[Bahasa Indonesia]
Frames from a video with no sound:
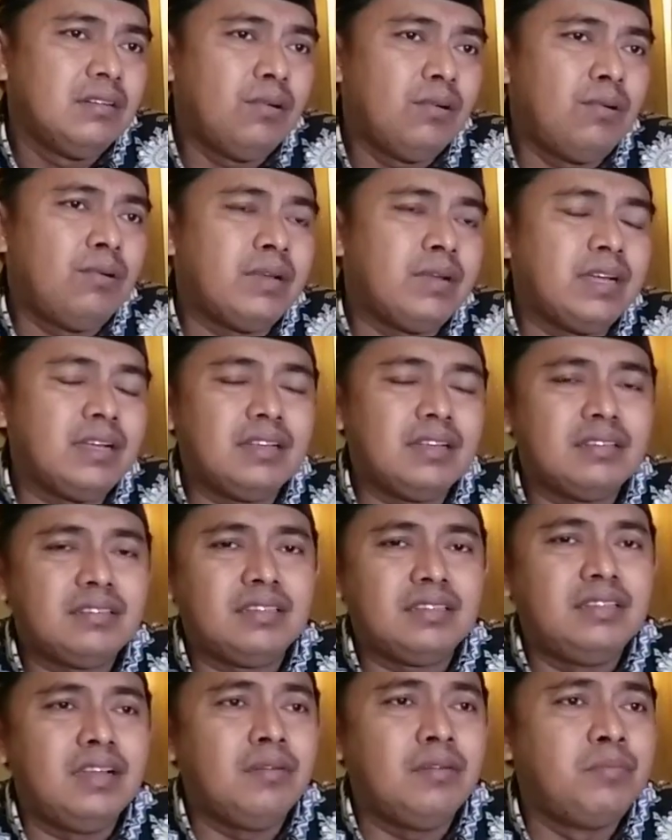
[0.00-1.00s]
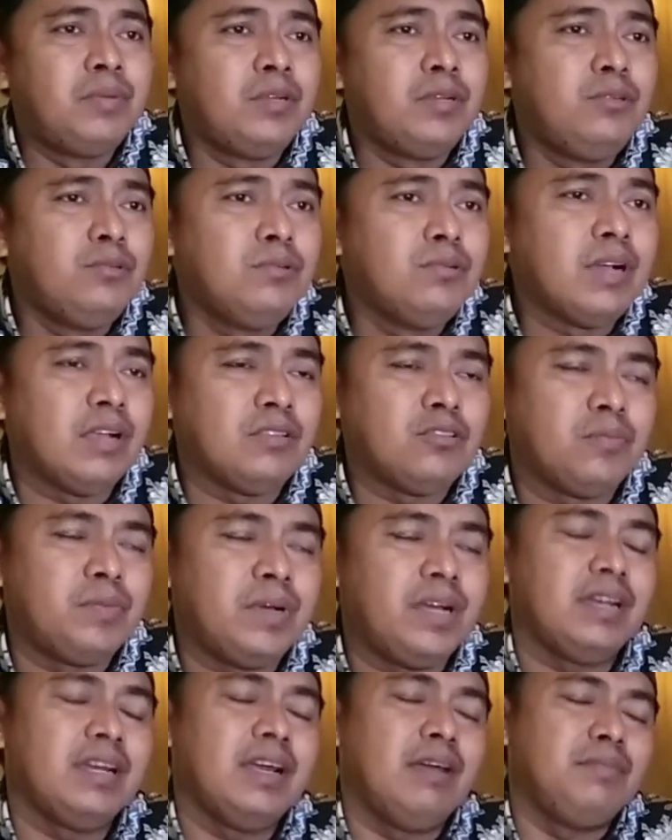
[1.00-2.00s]
orang sedang berduka
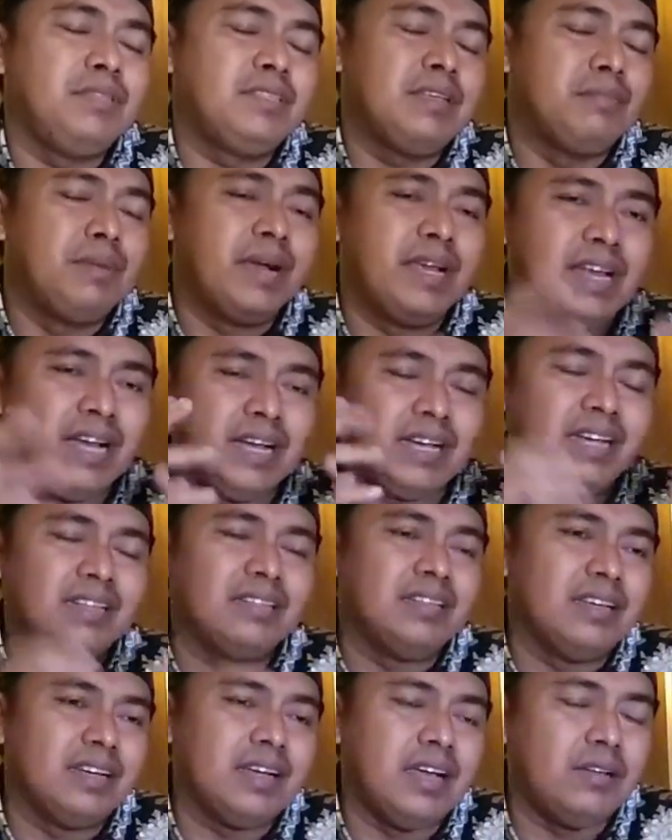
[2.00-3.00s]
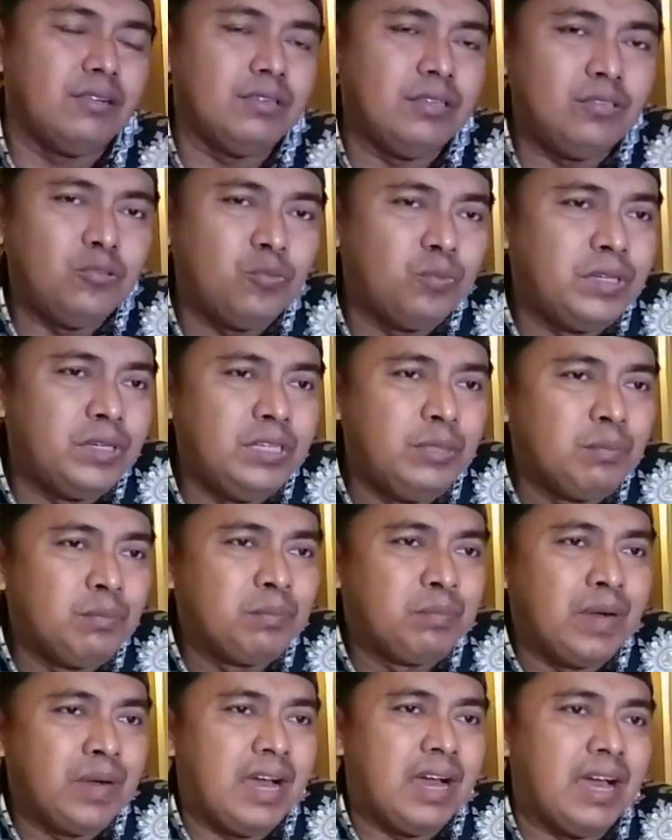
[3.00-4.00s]
coba nggak bisa bayangkan ya kalau itu
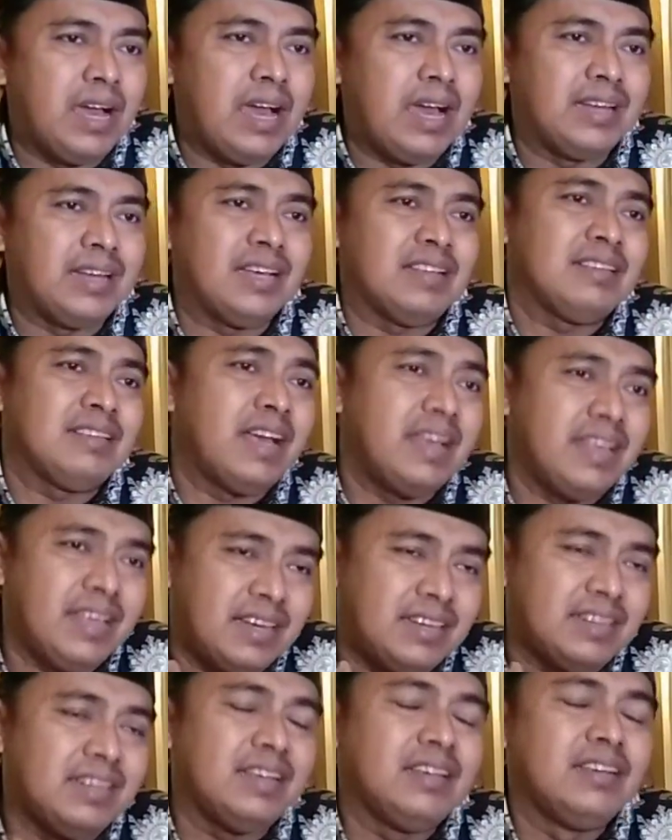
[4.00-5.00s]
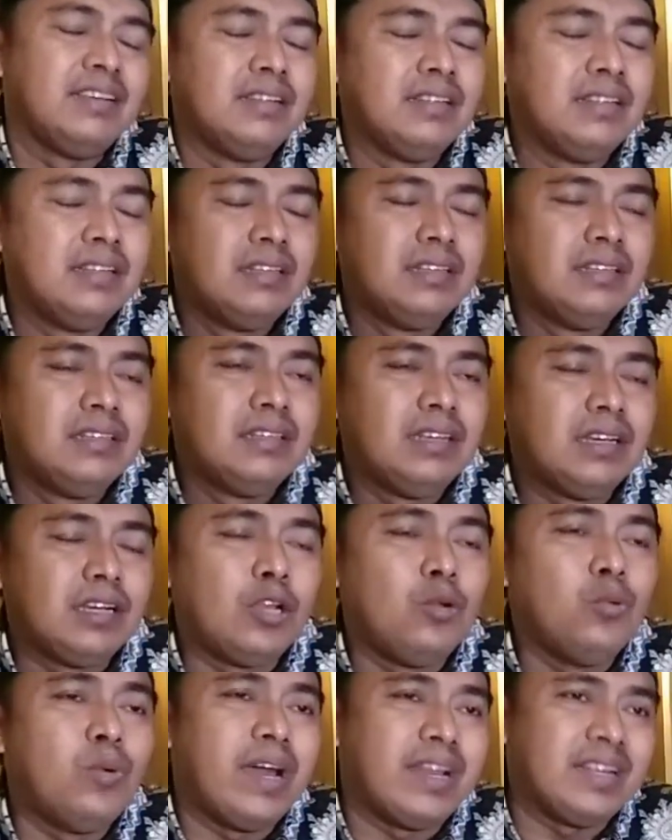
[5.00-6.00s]
menimpa anak saya deh
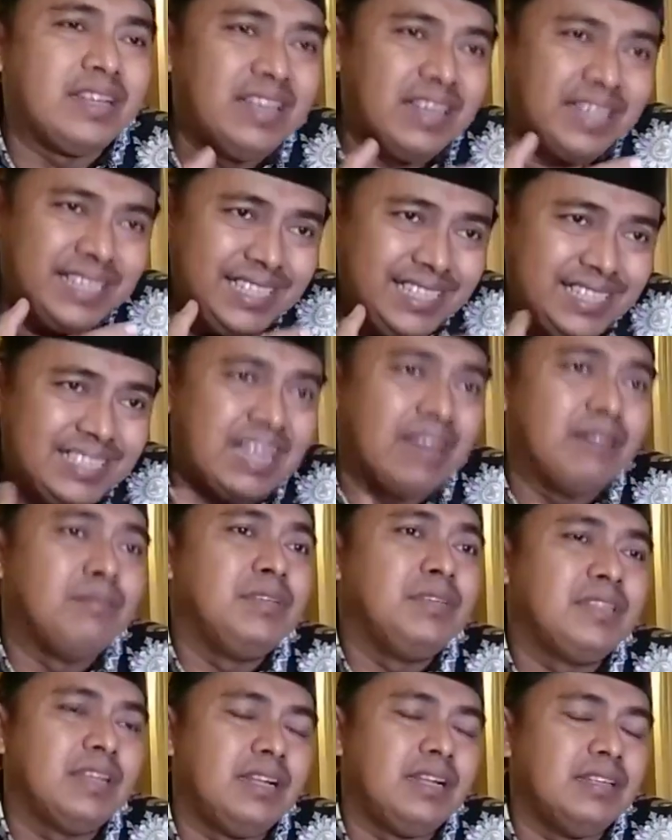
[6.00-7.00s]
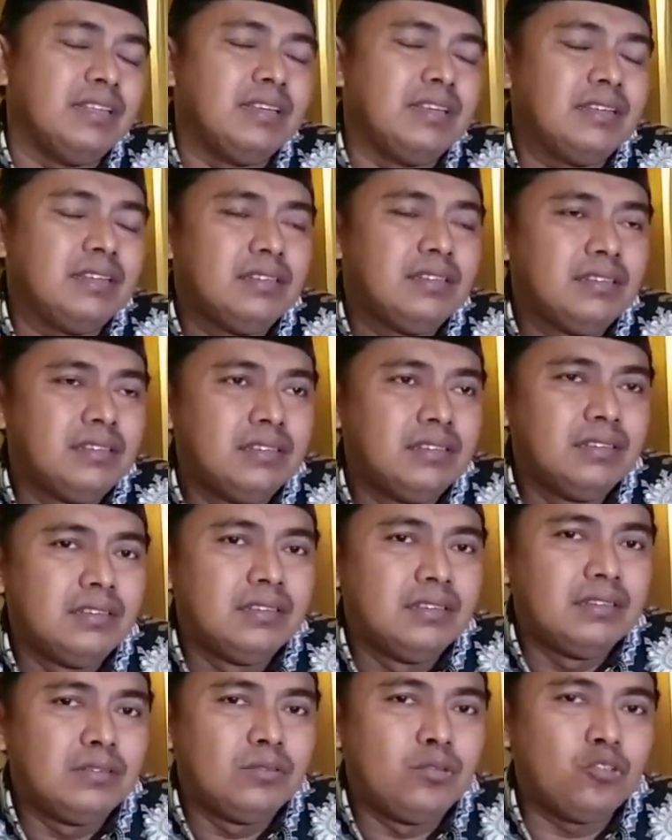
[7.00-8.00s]
keluarga kita misalnya
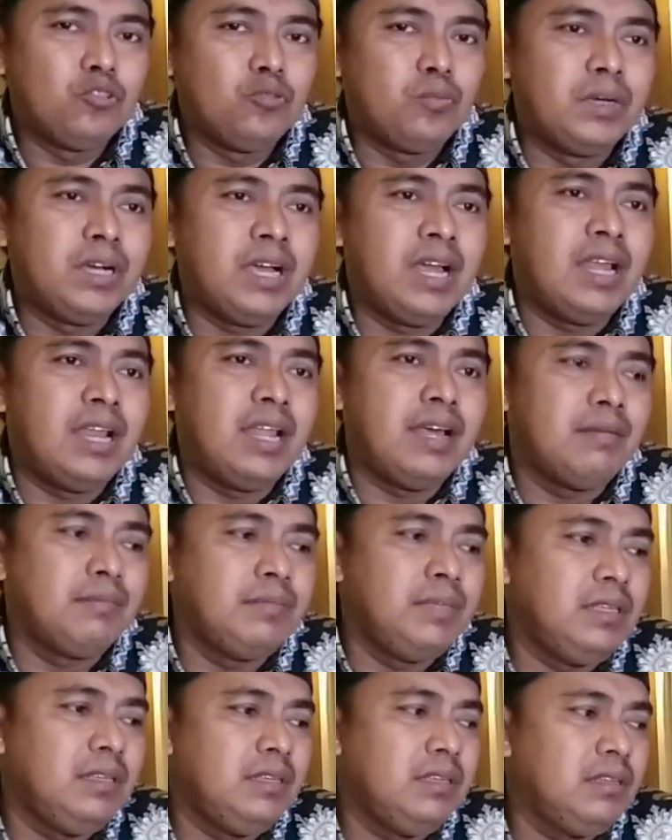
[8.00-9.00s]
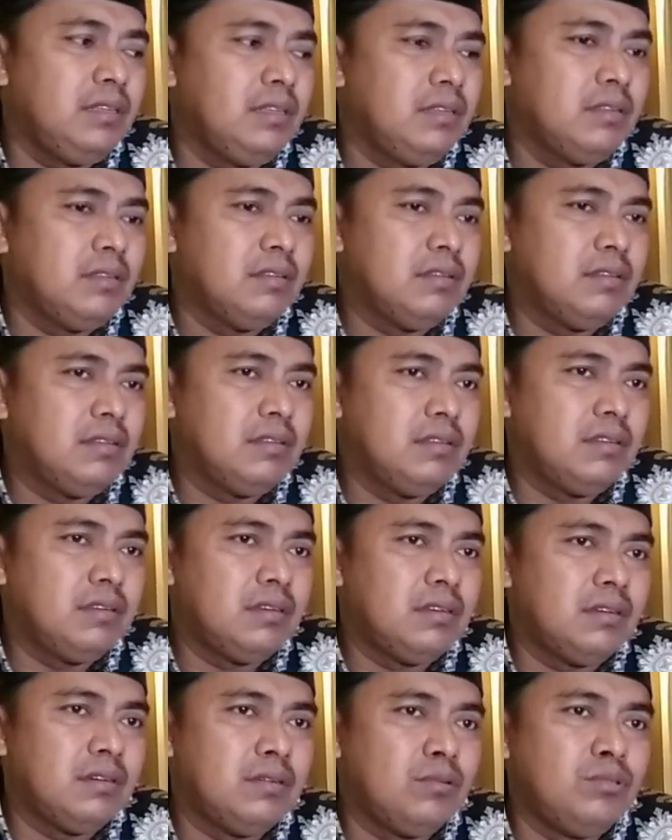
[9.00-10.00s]
terus mengalami
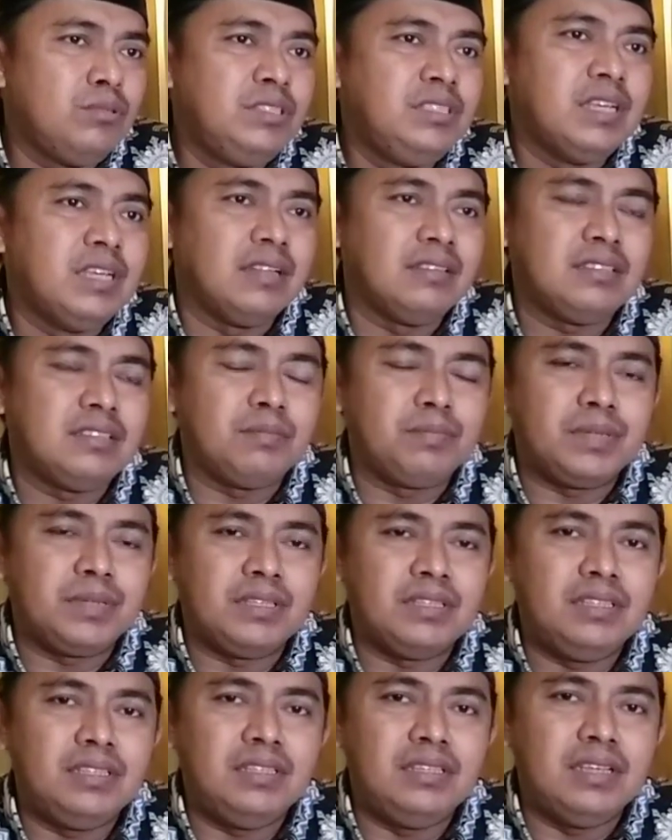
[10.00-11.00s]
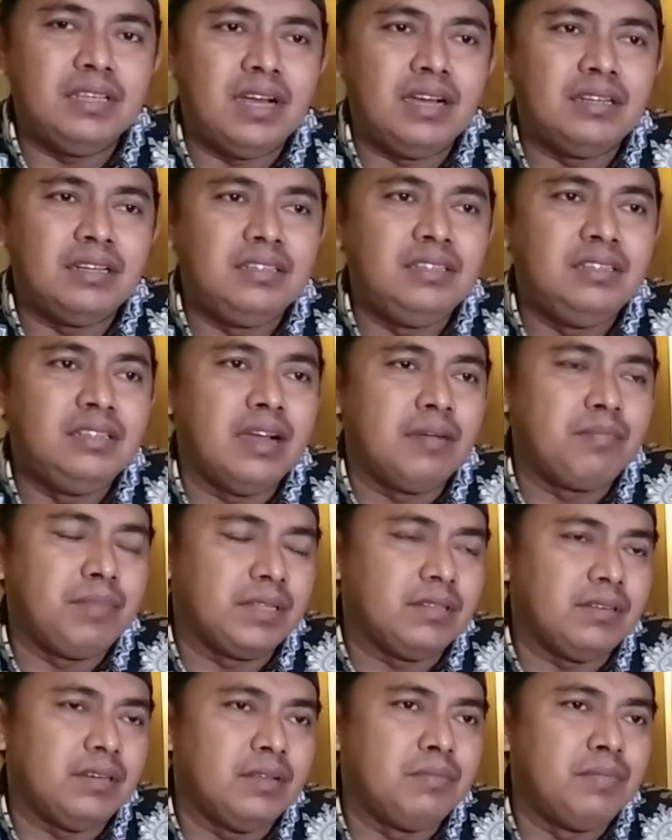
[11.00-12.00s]
uh, ujian seperti yang
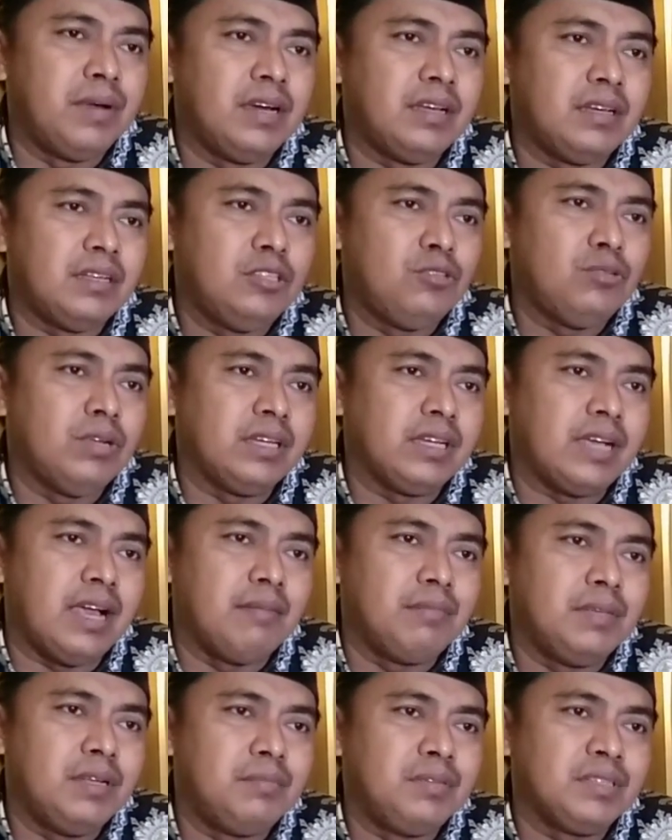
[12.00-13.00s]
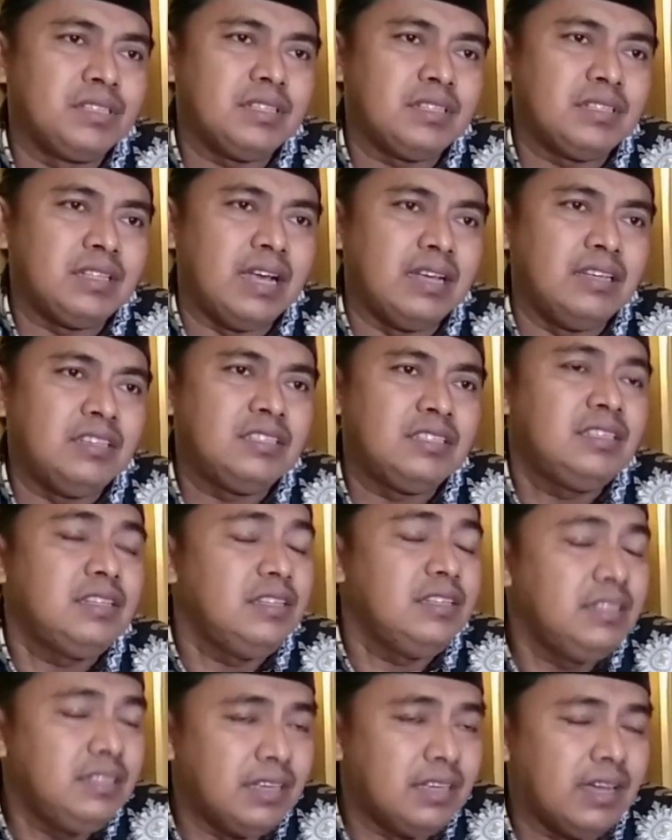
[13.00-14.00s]
didapat oleh Bang Ridwan Kamil beserta
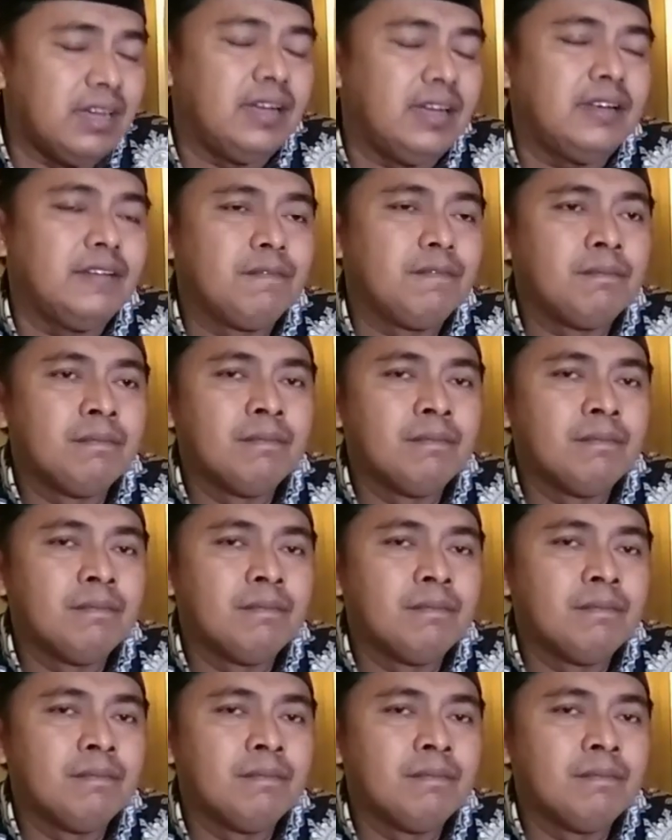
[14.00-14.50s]
istrinya